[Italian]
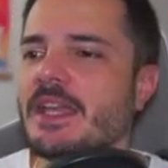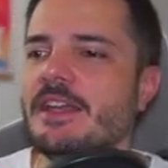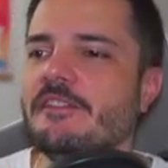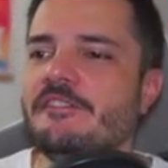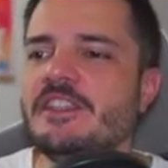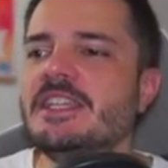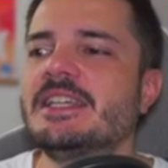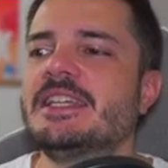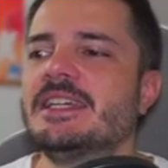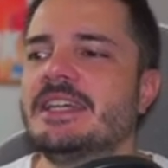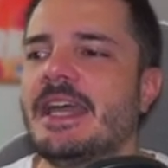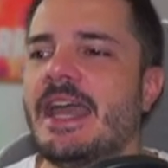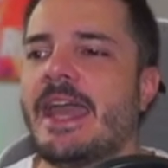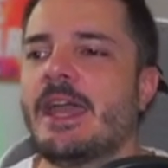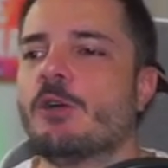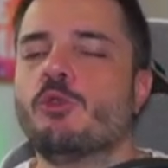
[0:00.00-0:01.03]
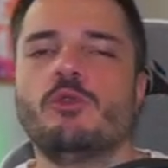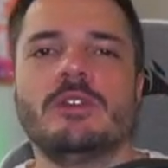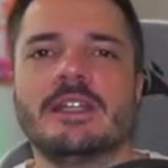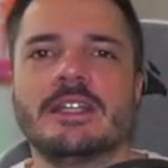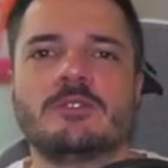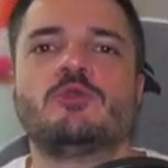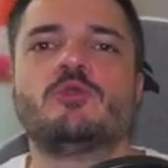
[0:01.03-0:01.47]
Fig è
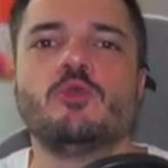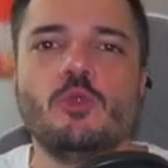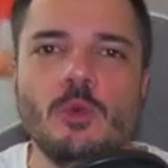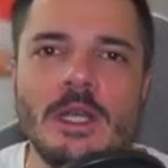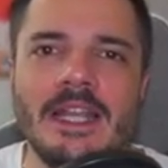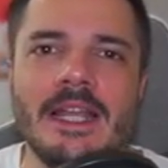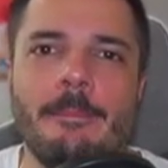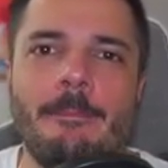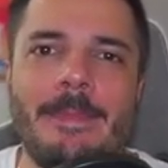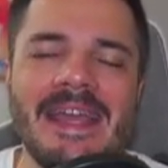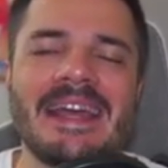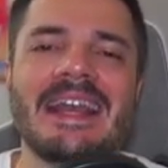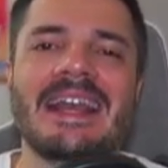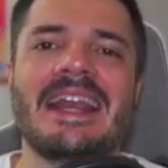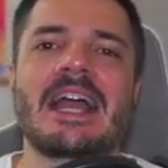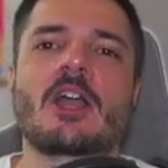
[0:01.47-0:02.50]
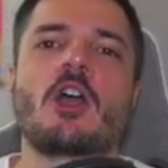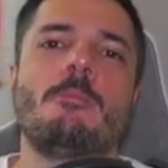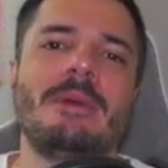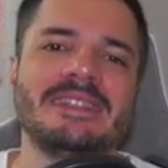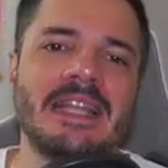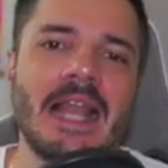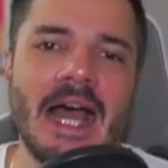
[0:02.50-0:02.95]
un tool per la
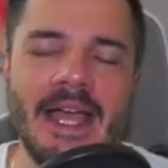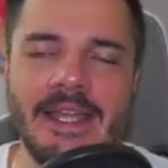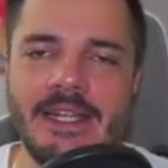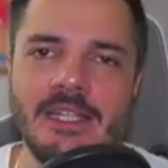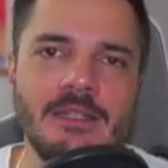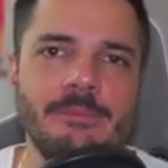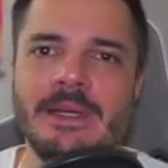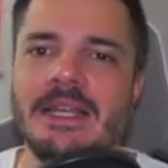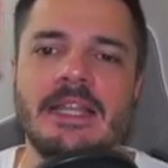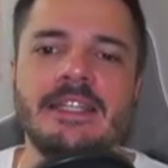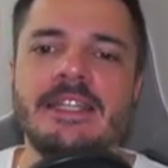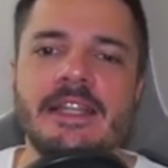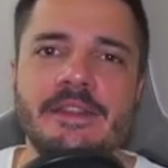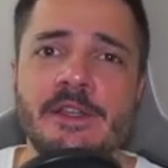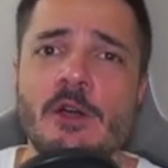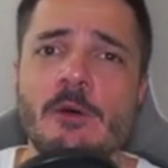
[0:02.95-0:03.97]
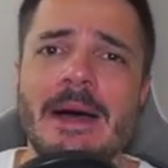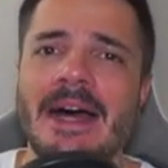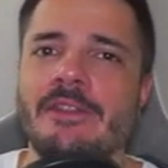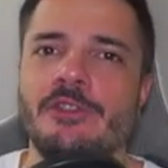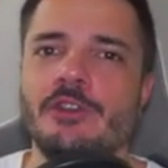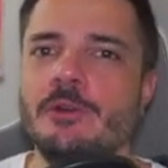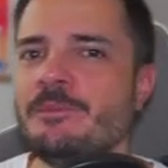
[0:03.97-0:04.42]
command line, per le linee di
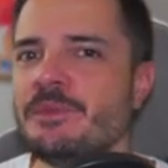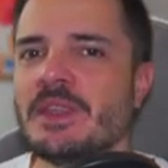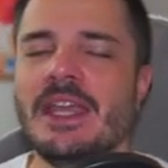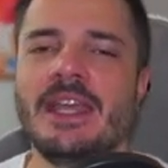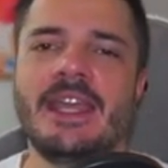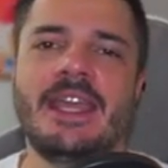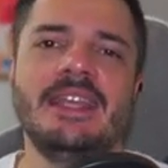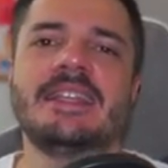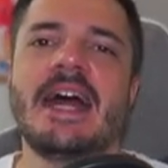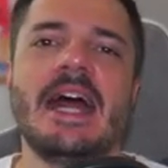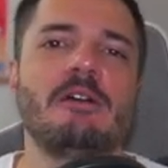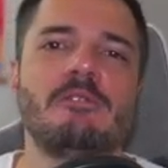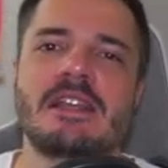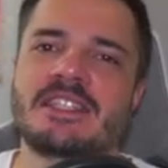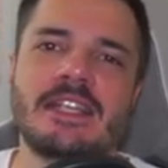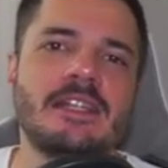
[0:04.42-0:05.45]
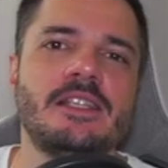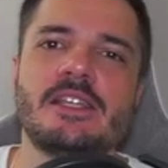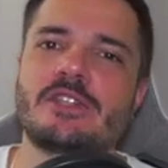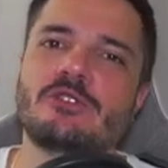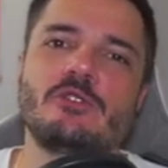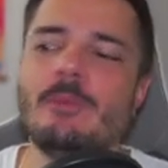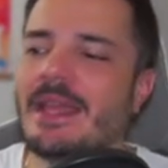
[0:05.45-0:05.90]
comando, che dà una serie di
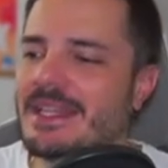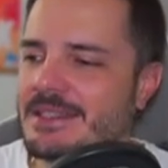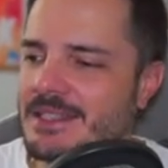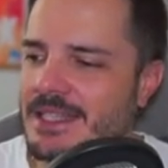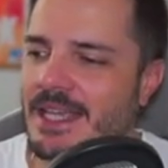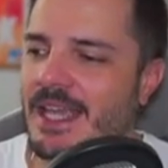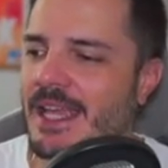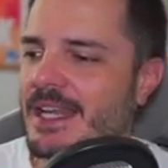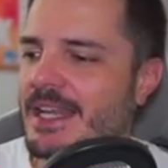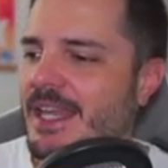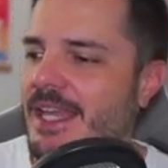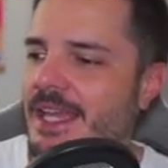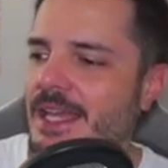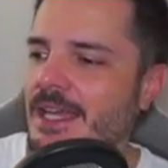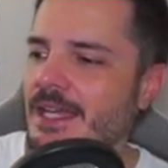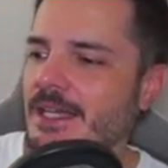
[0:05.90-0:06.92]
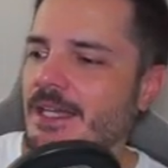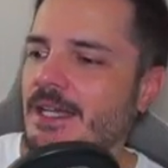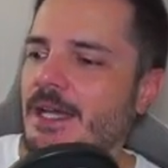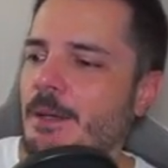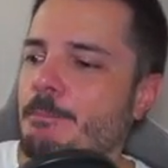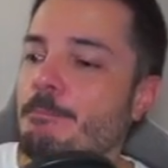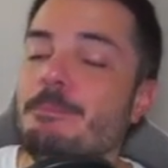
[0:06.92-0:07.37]
strumenti che ne
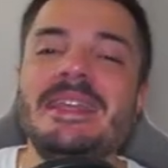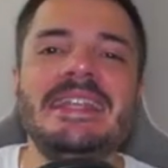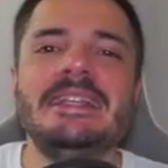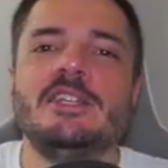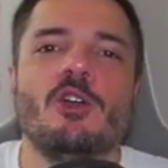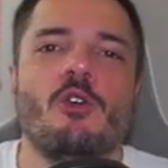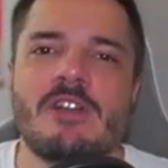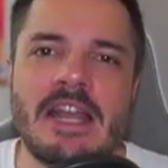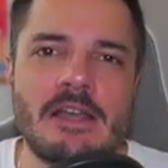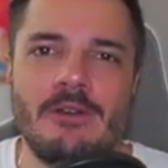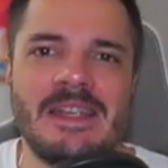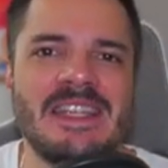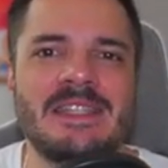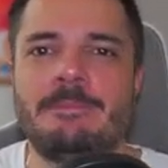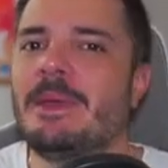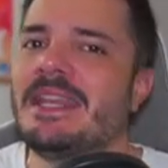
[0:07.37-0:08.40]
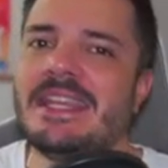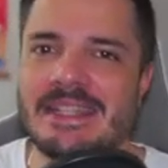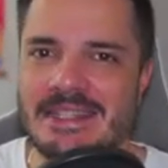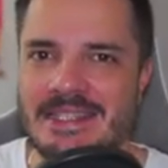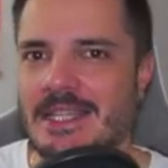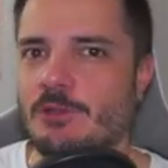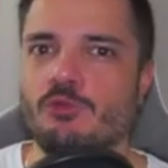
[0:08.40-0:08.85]
eh, migliorano
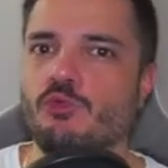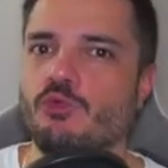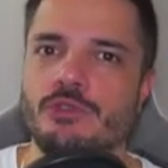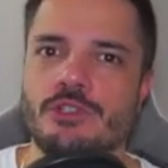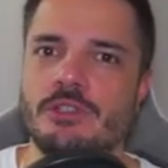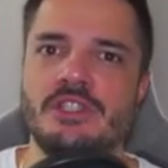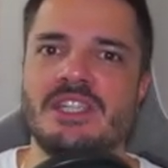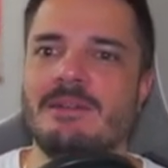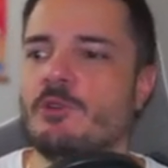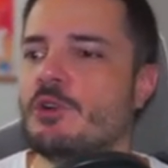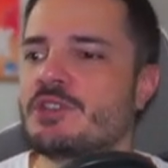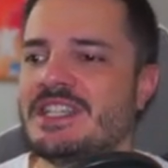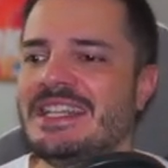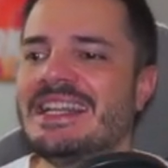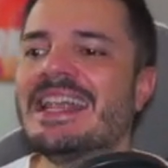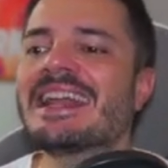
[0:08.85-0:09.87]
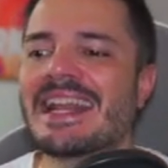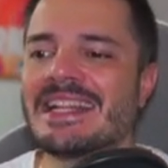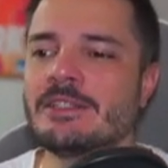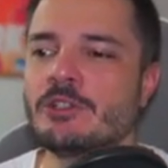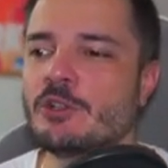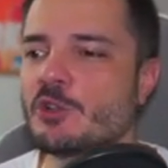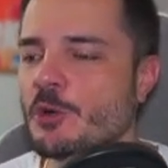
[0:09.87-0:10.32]
l'esperienza d'uso, diciamo così, la
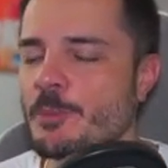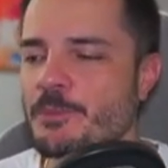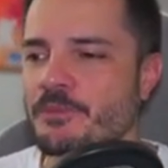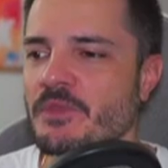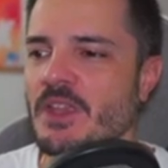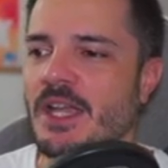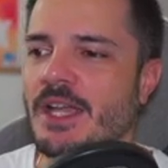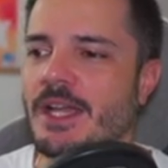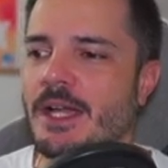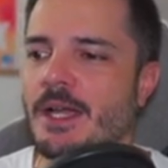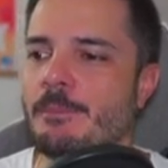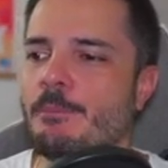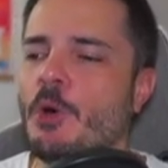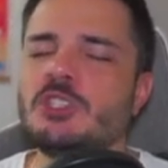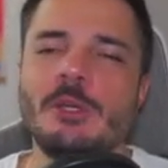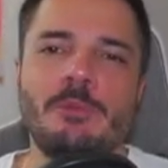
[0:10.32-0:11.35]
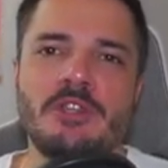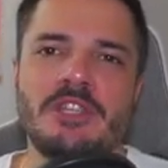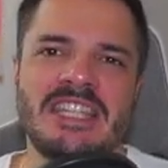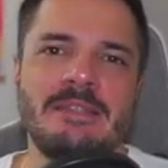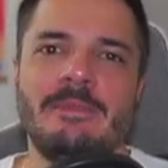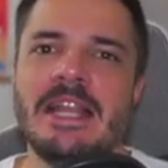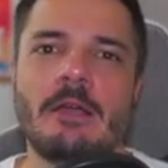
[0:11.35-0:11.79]
rendono eh, molto più
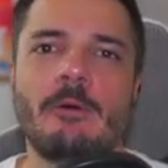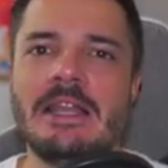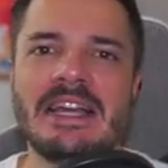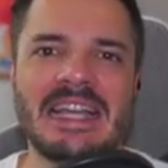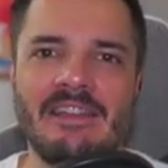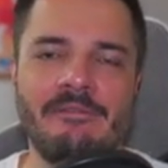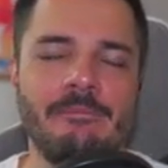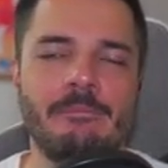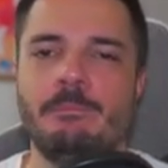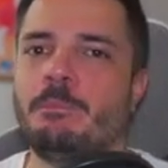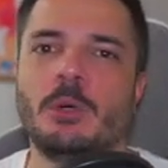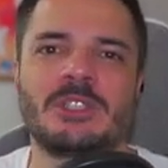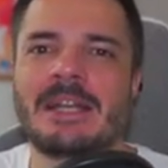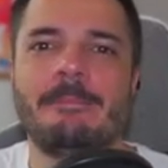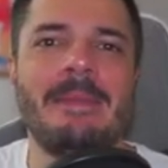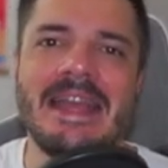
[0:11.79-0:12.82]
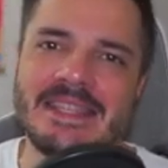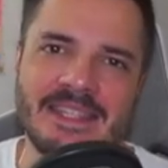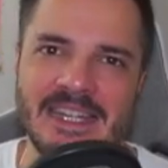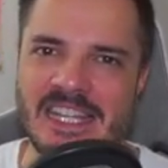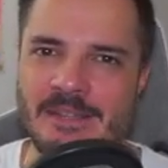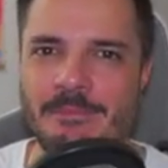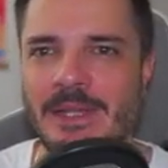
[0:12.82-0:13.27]
simile a quella che potrebbe essere
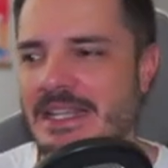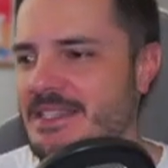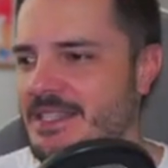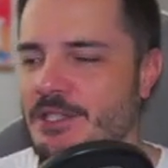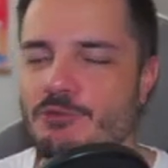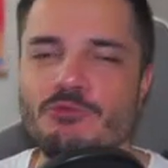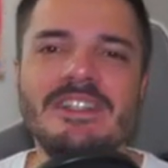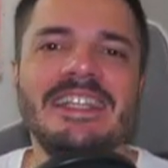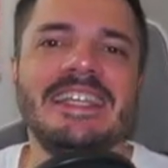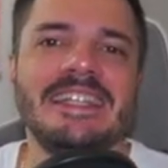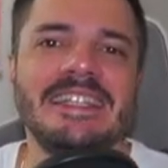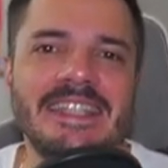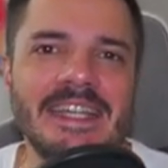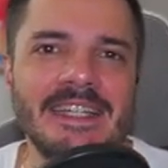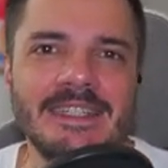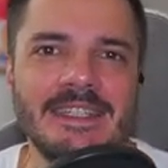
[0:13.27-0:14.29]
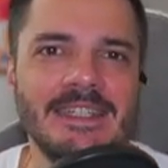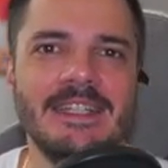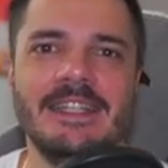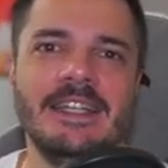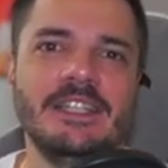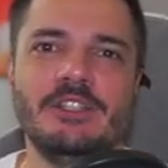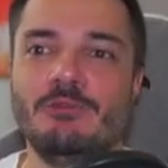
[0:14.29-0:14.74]
l'esperienza di un IDE,
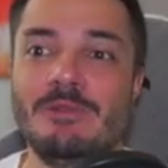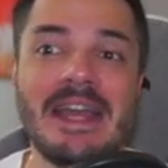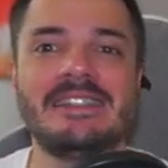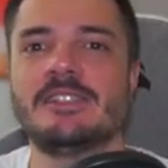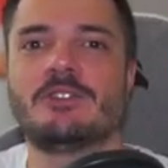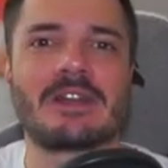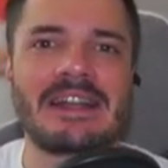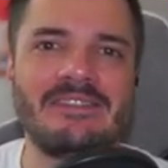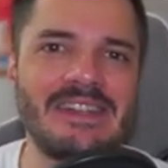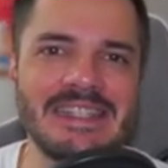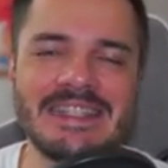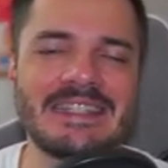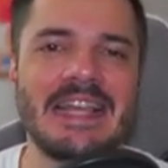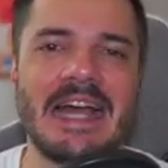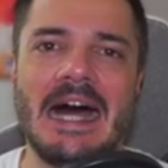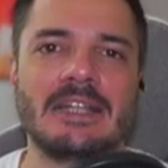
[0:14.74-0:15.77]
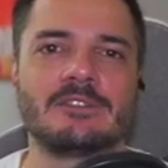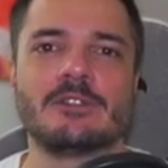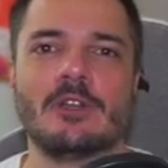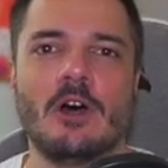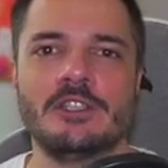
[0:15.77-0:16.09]
di un editor avanzato, no?